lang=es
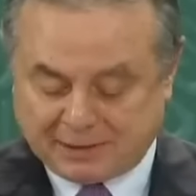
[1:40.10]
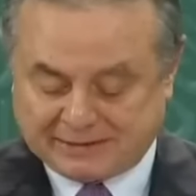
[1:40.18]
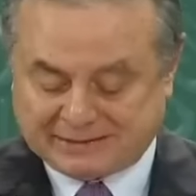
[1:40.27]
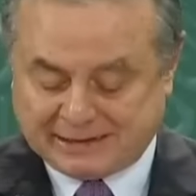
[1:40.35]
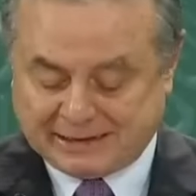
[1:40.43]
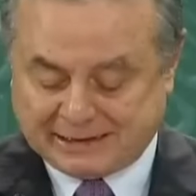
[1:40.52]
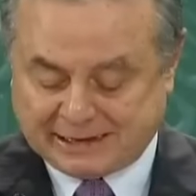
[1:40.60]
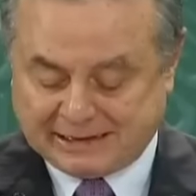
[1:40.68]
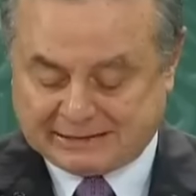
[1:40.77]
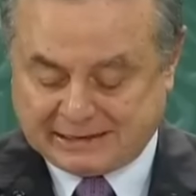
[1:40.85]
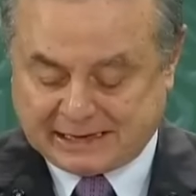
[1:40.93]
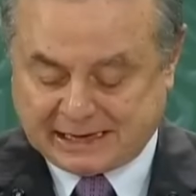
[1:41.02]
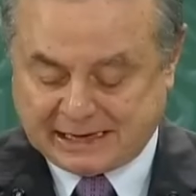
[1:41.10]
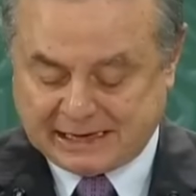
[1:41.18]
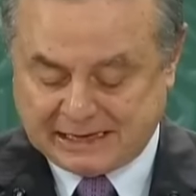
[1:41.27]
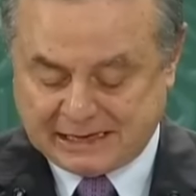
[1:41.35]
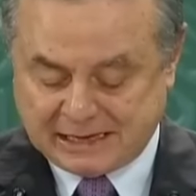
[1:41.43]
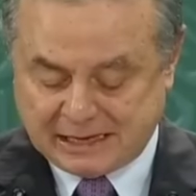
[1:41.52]
empresa
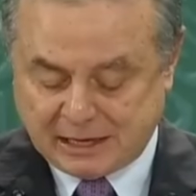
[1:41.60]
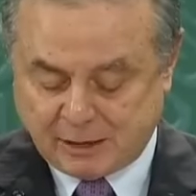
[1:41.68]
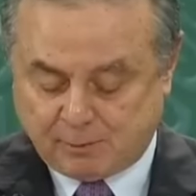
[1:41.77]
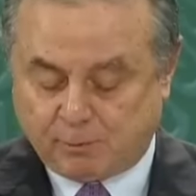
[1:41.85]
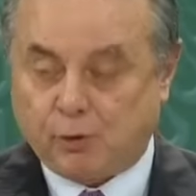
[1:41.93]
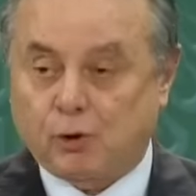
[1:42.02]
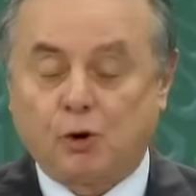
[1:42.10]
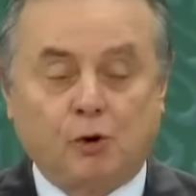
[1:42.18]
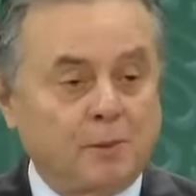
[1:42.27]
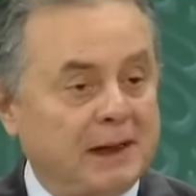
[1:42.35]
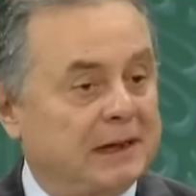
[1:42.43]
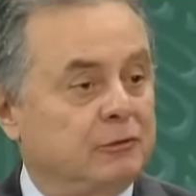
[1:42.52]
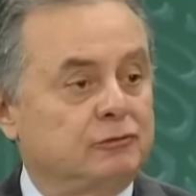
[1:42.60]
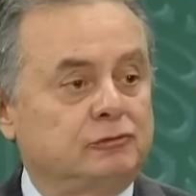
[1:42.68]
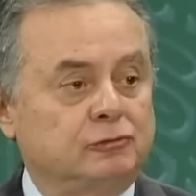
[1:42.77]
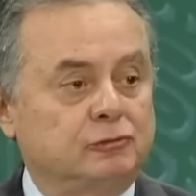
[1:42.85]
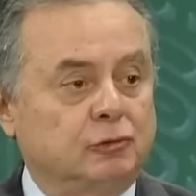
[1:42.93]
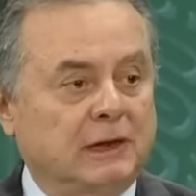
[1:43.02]
energética por lo menos
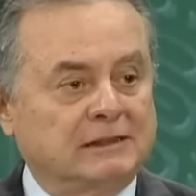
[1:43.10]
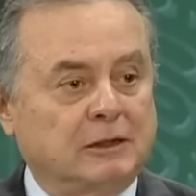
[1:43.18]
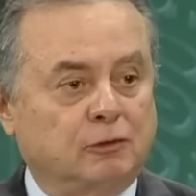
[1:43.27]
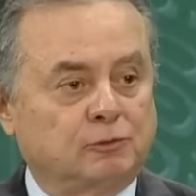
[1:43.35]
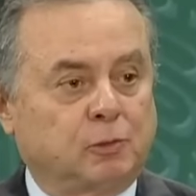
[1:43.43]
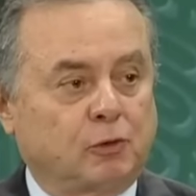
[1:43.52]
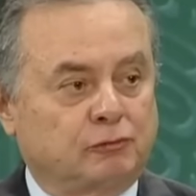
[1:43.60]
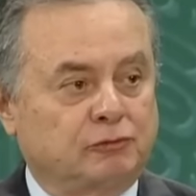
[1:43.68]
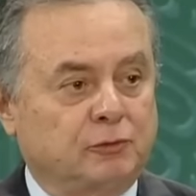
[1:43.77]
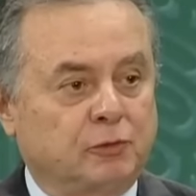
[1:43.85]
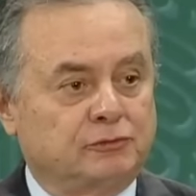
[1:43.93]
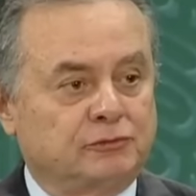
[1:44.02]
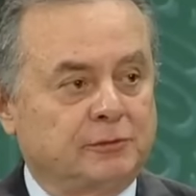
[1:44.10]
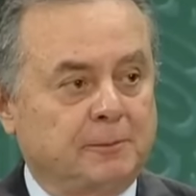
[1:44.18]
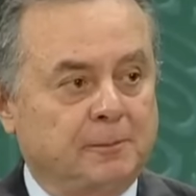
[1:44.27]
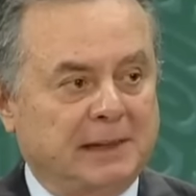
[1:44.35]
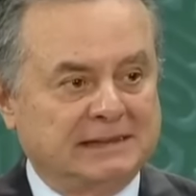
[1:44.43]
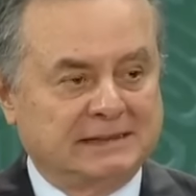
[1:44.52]
durante los próximos
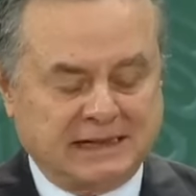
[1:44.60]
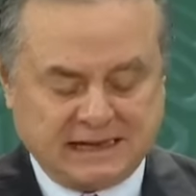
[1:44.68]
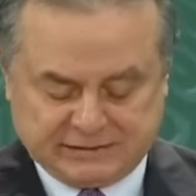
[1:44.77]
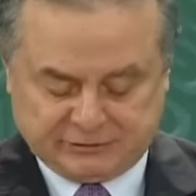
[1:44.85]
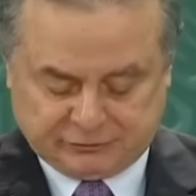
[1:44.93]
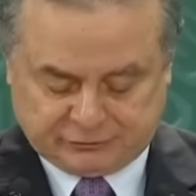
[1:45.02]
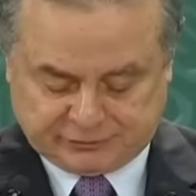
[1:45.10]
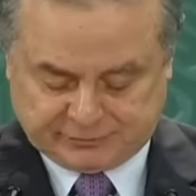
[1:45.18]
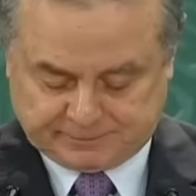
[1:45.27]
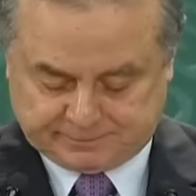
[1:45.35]
20 años.